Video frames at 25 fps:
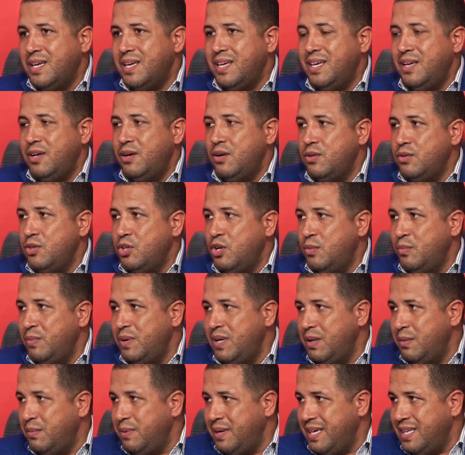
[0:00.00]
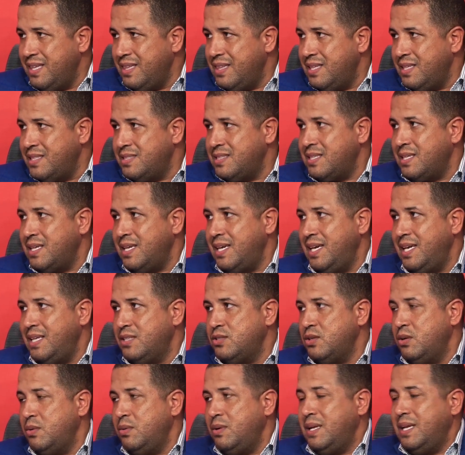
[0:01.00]
225-2020, que
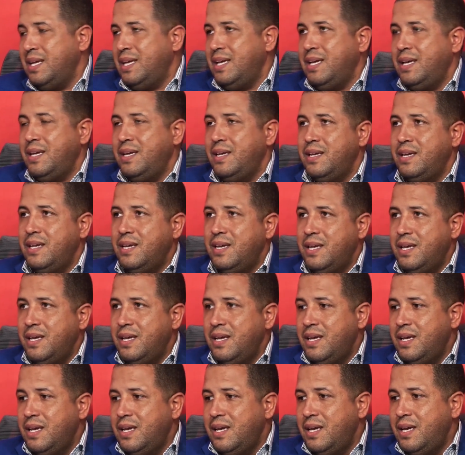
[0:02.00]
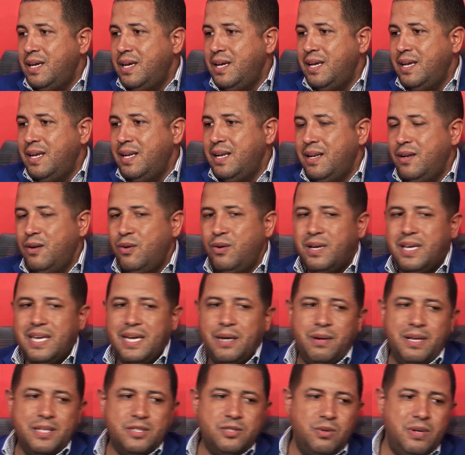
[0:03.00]
es sobre lo que
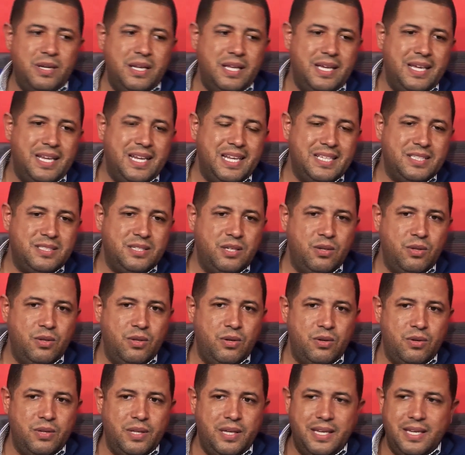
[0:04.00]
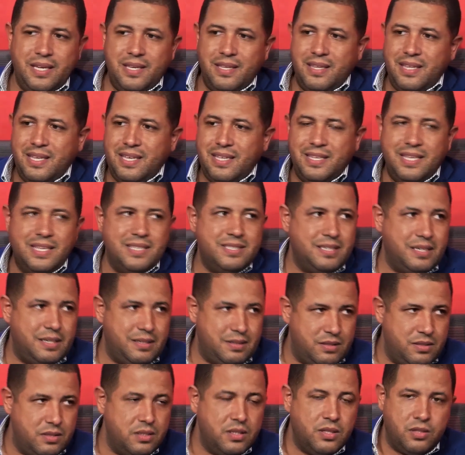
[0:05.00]
habla sobre el residuo de,
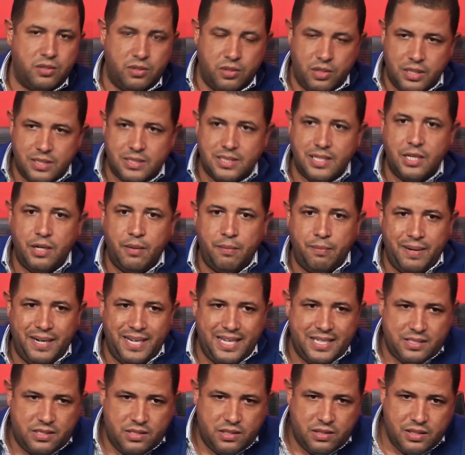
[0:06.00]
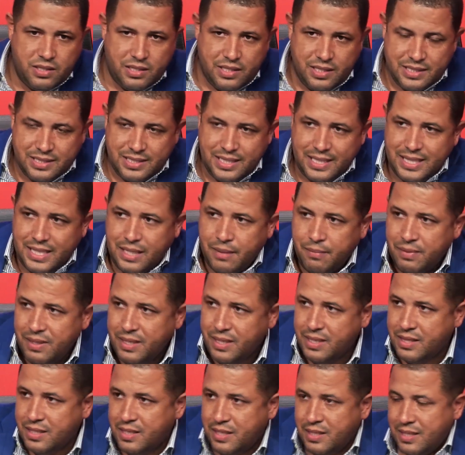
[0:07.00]
cero plástico.
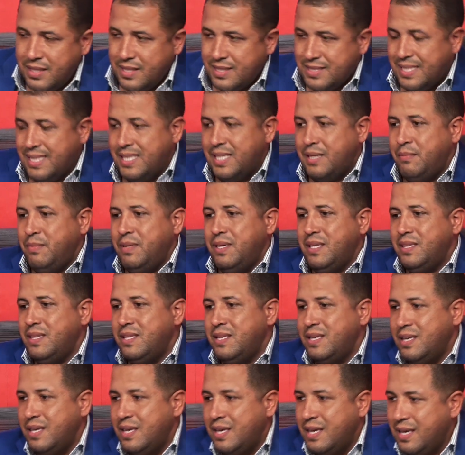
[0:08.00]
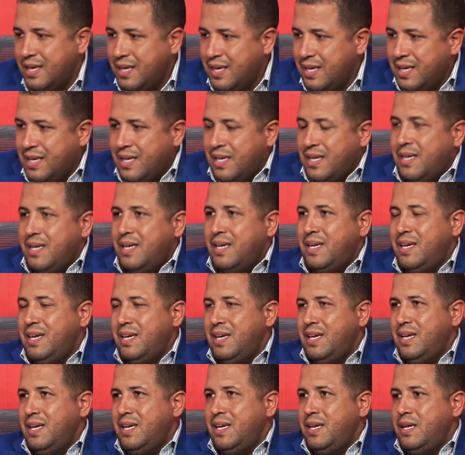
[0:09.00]
exactamente, exactamente.
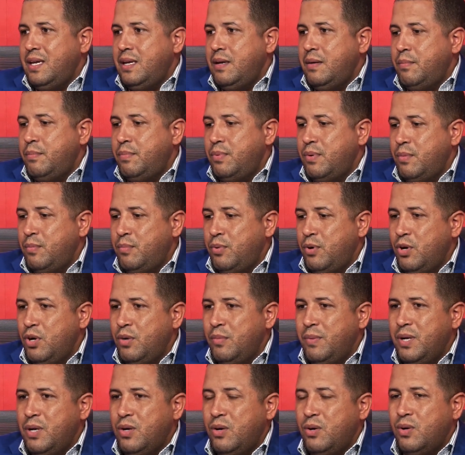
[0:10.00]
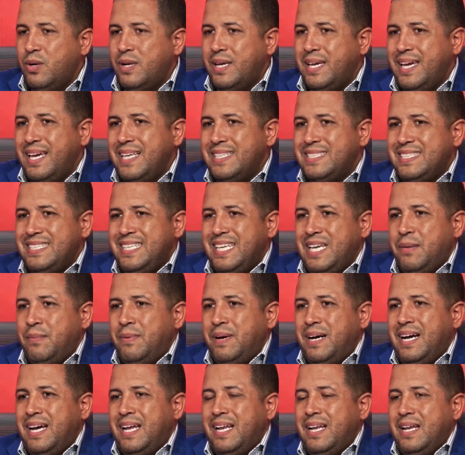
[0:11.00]
Eh, por lo menos lo que es
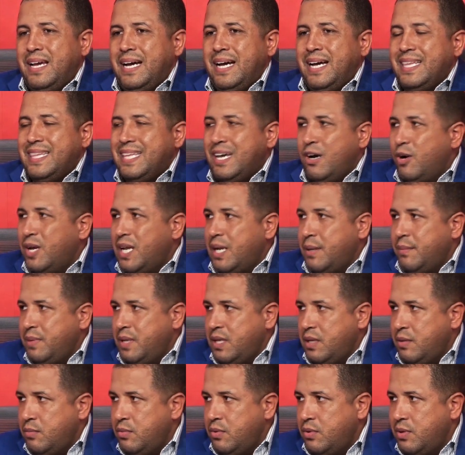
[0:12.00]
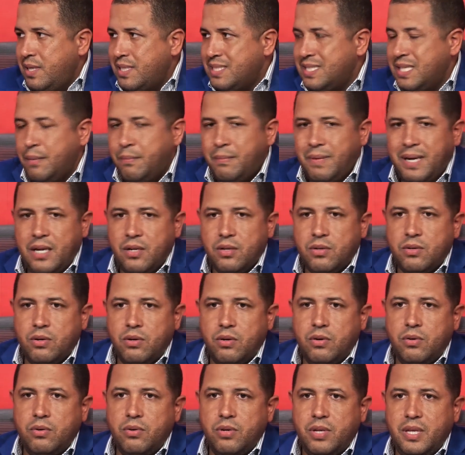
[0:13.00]
llevar, hasta ahora mismo, ese
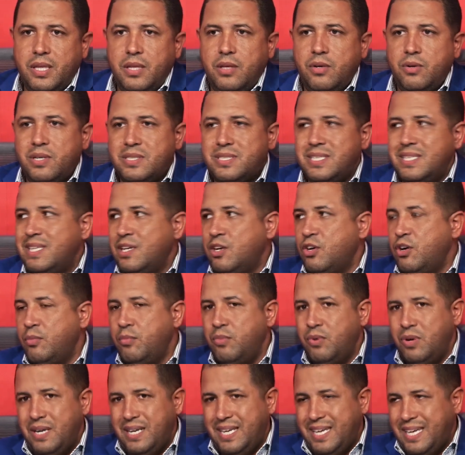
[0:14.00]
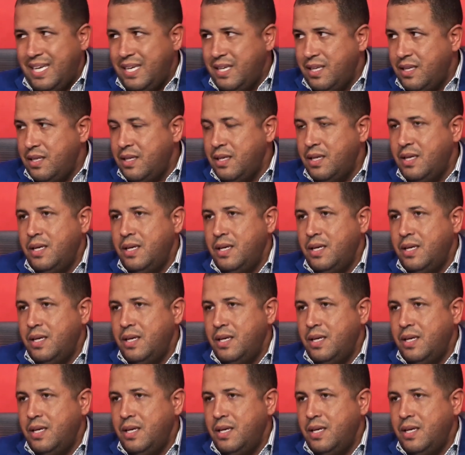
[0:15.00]
marco jurídico existe como ley